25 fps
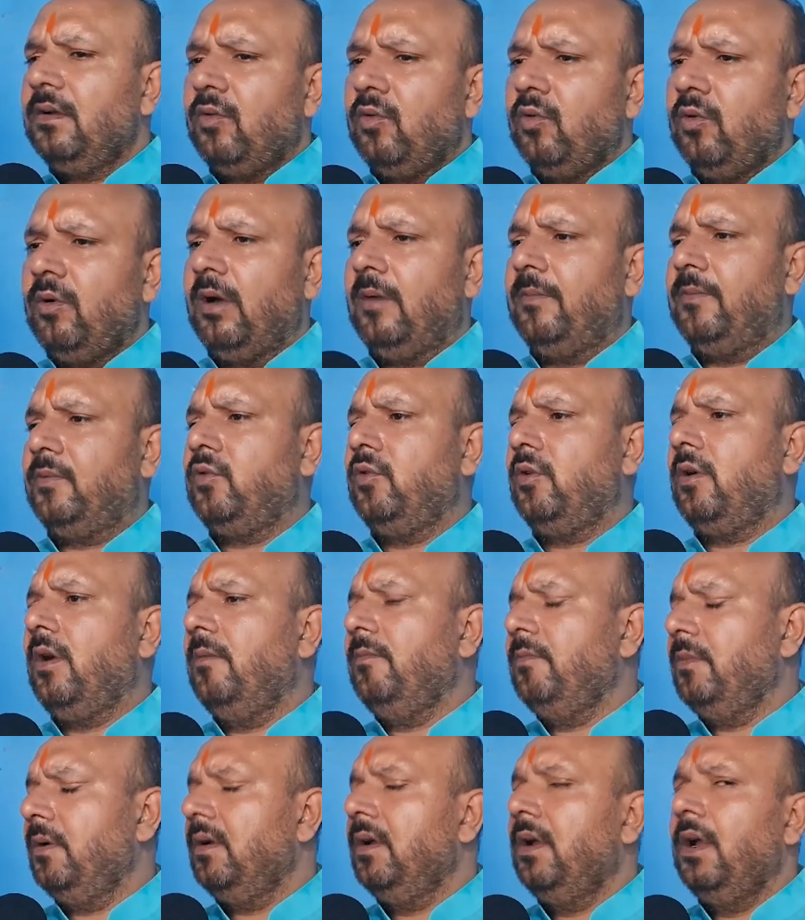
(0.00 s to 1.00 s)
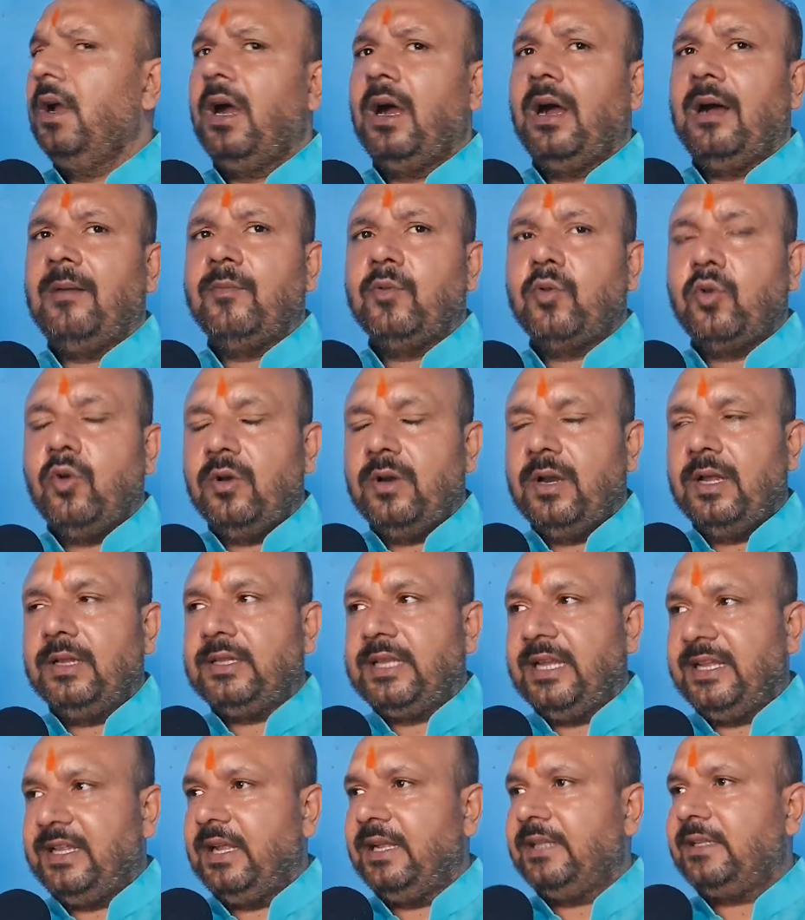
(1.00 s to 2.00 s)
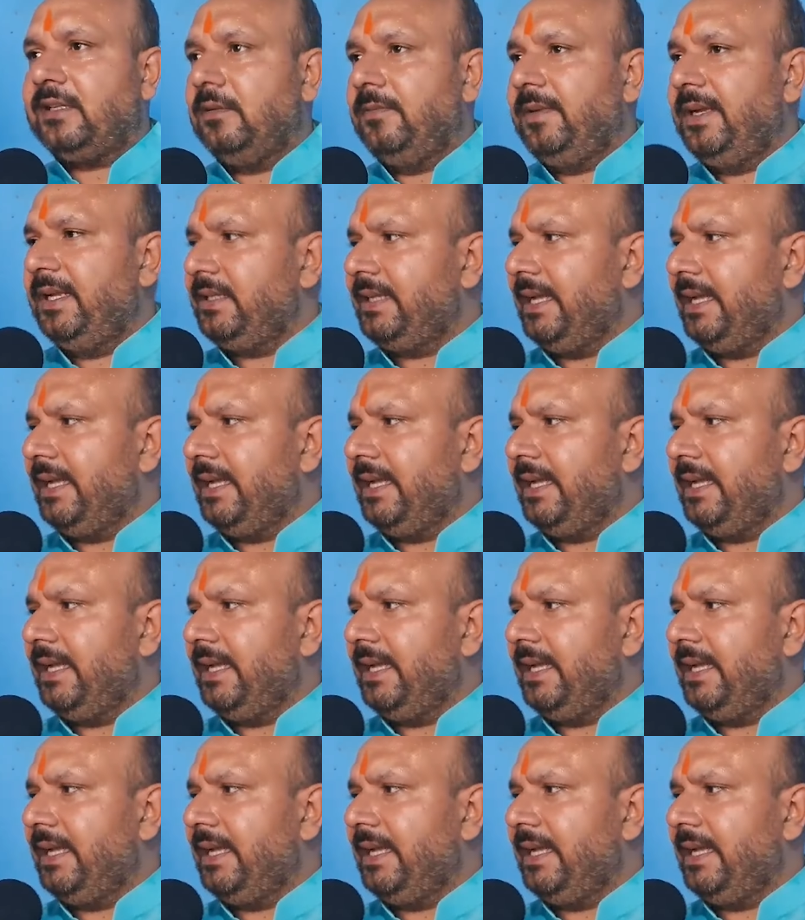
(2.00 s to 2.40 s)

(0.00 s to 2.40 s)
को हमको हम हमको न तेजस्वी